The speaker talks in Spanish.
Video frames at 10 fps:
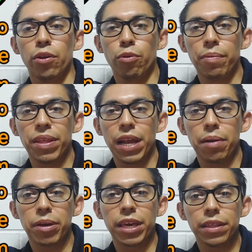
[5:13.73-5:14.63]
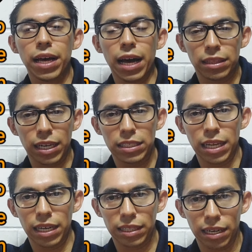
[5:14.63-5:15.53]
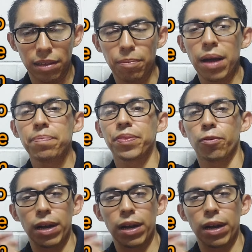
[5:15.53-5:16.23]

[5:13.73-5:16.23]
9 de la mañana a 3 de la tarde, ¿va?